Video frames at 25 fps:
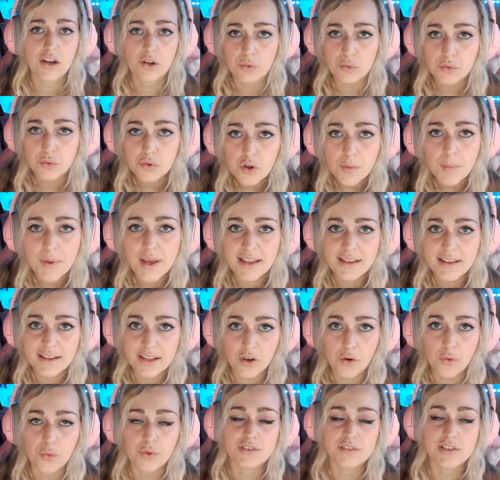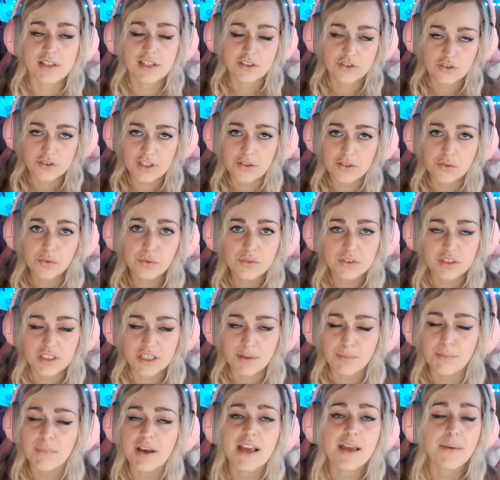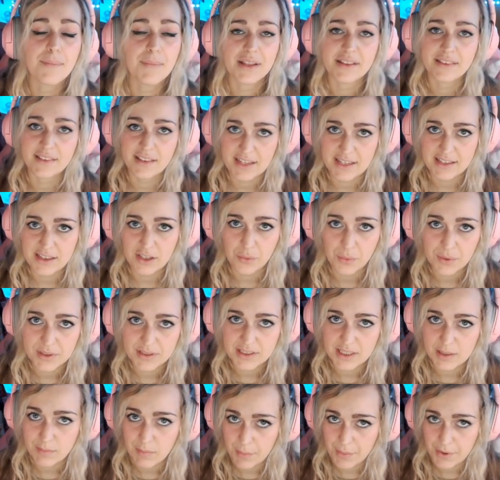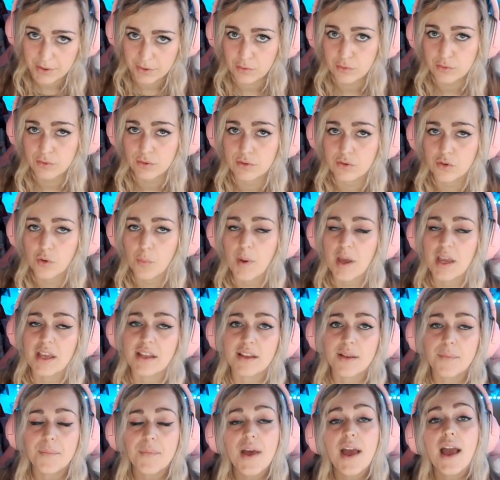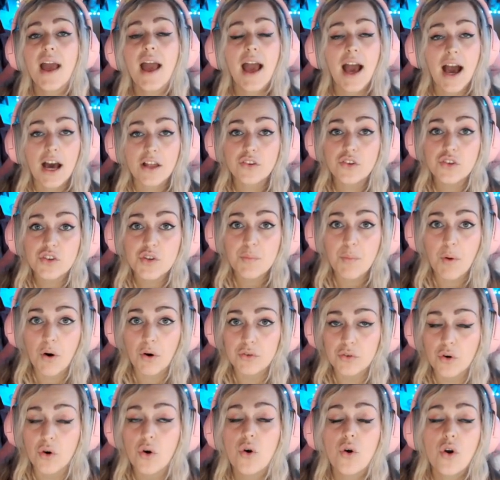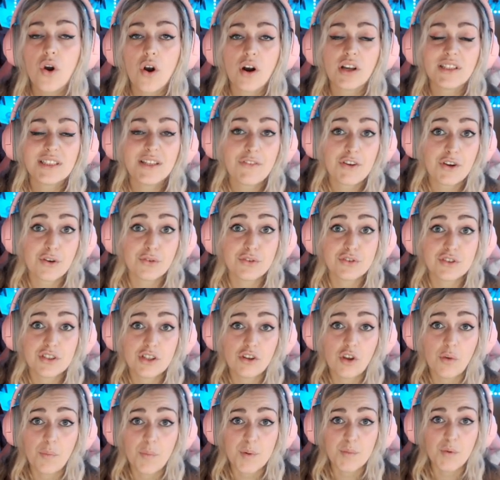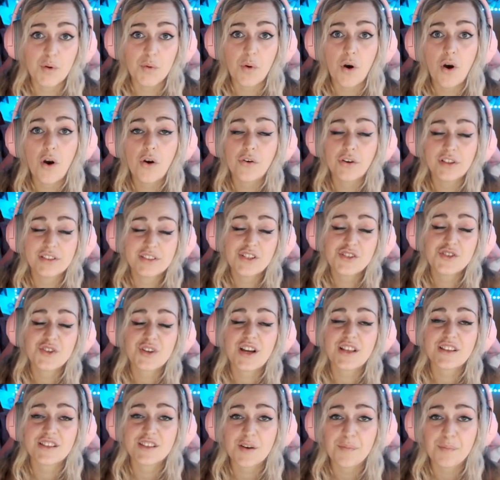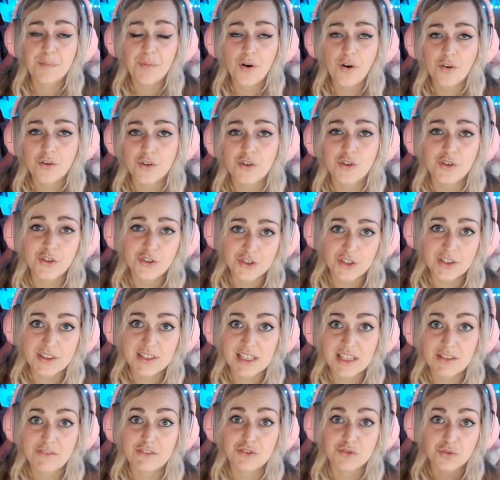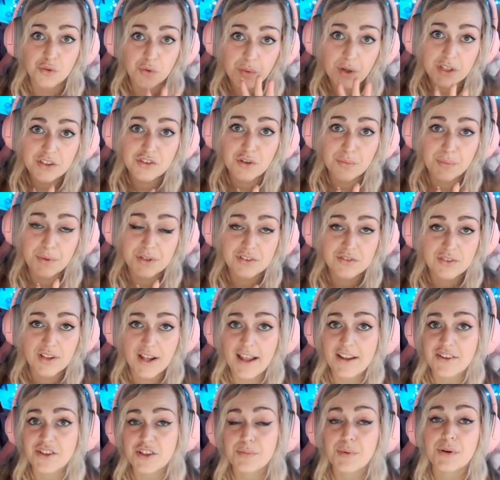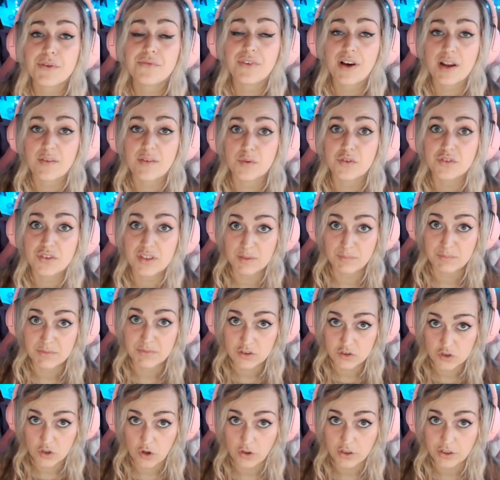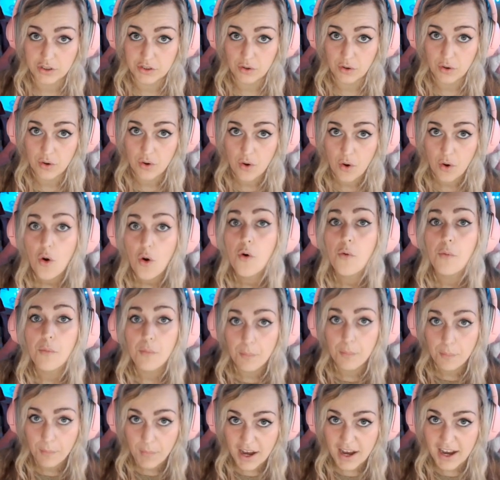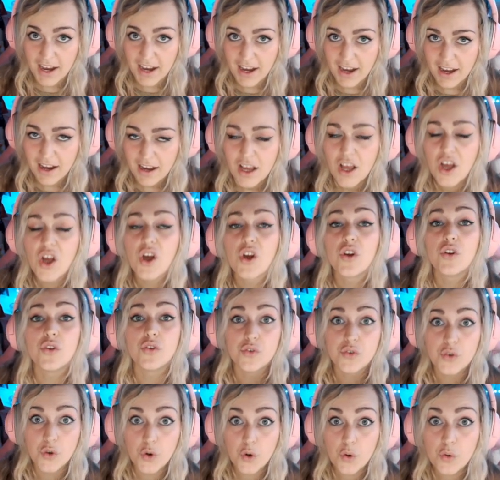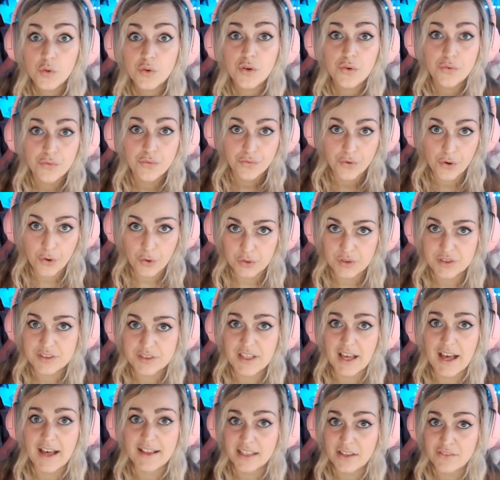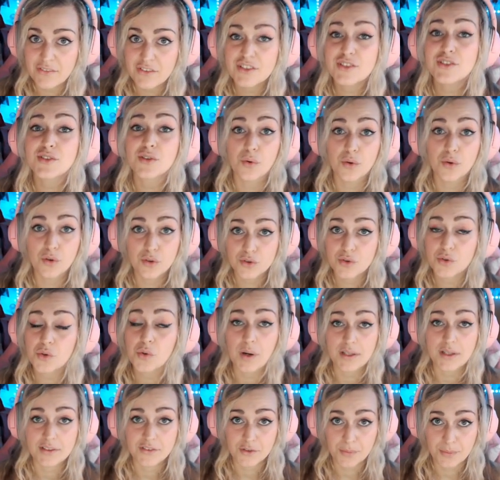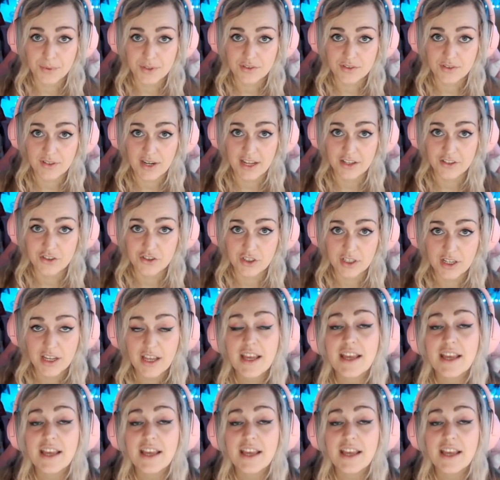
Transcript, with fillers: in un domain in cui selezionate un team e mantenete quel team per tutto il domain. Ad ogni modo, cosa vi consiglio in primo luogo? Se giocate da poco, concentratevi su quattro personaggi per farvi un team solido, ma non focussatevi solo su quattro personaggi.